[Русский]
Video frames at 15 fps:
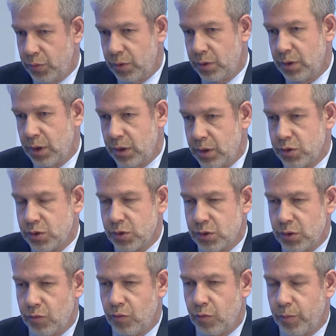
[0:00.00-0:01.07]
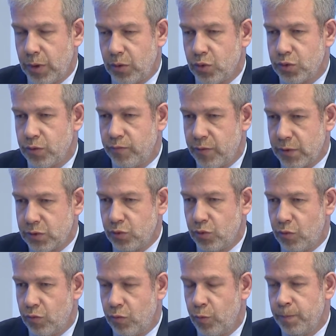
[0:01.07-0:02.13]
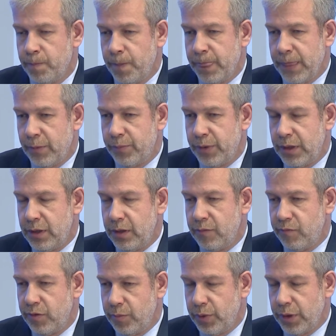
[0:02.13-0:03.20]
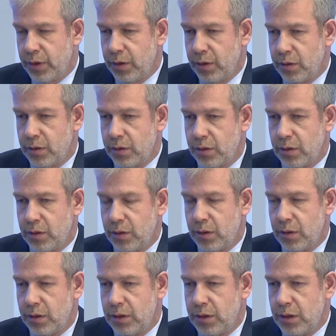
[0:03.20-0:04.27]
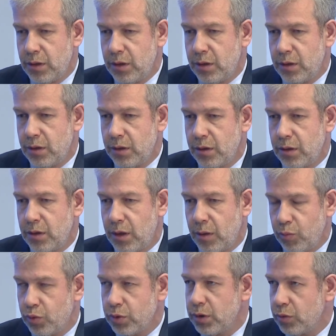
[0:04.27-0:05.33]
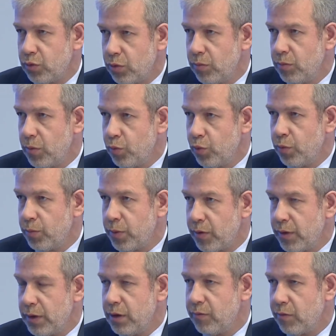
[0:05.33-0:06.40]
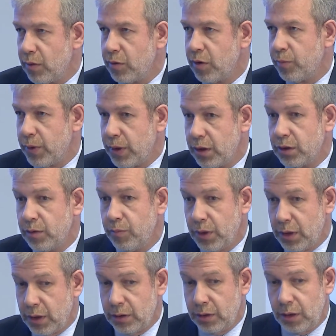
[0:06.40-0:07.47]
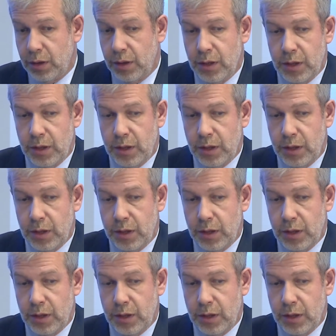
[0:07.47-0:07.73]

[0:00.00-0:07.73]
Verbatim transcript: мы, конечно же, его положим в основу при выборе э, тех работ, которые мы будем проводить в рамках проекта БКД.